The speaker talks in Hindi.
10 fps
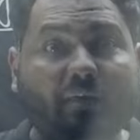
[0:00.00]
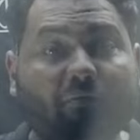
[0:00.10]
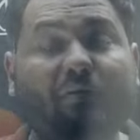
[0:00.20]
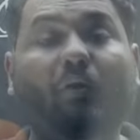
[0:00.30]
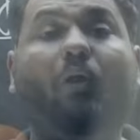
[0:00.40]

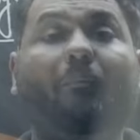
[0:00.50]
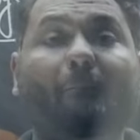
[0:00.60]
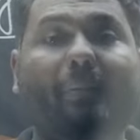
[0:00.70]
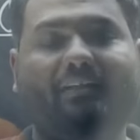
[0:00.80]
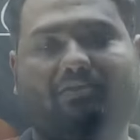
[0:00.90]
गिव योर
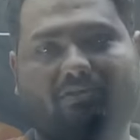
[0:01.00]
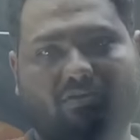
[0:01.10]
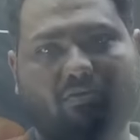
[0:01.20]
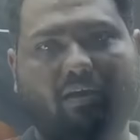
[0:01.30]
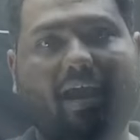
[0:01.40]
बेस्ट
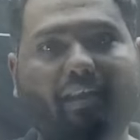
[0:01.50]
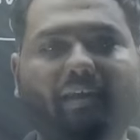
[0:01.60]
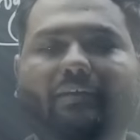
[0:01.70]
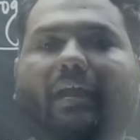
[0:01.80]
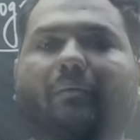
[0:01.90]
एनी
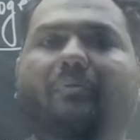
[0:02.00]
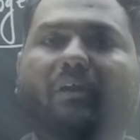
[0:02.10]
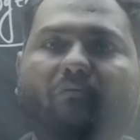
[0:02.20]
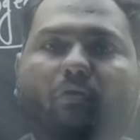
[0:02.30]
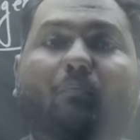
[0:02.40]
टाइम
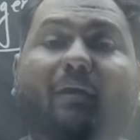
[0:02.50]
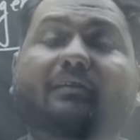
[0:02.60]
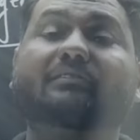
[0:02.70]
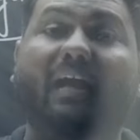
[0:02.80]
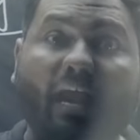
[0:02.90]
गिव योर
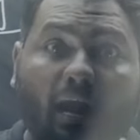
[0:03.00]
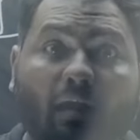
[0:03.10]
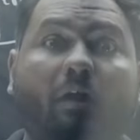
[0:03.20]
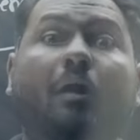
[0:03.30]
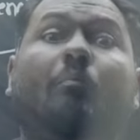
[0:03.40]
बेस्ट
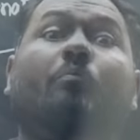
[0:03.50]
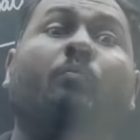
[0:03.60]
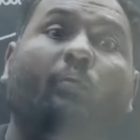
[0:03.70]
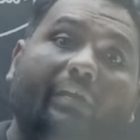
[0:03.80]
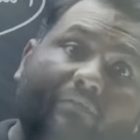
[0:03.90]
एंड
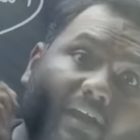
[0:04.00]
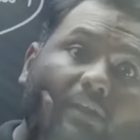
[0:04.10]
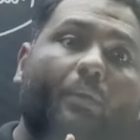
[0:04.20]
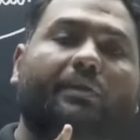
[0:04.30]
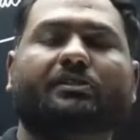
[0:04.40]
मोटिवेट
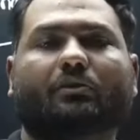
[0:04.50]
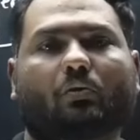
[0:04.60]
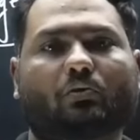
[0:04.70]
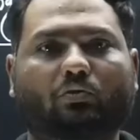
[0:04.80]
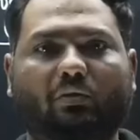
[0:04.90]
योर टीचर
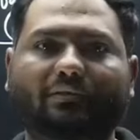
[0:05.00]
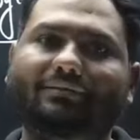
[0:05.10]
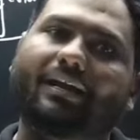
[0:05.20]
ऑल्सो कि सर